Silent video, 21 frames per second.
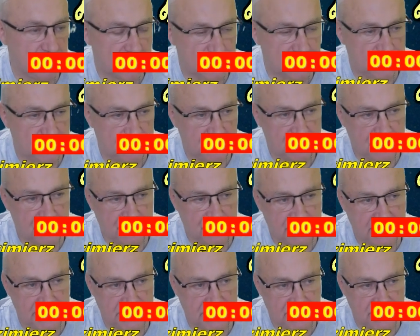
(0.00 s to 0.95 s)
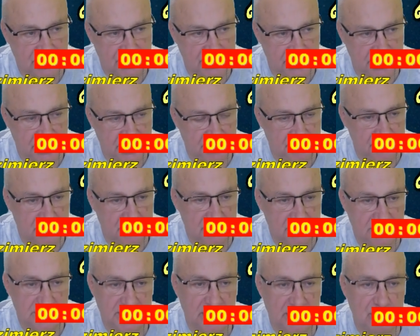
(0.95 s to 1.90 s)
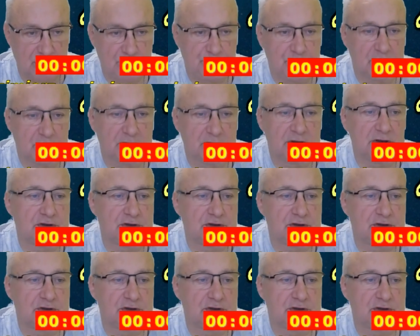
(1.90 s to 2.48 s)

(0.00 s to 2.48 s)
pchnąć na C4, bo odstały pion D3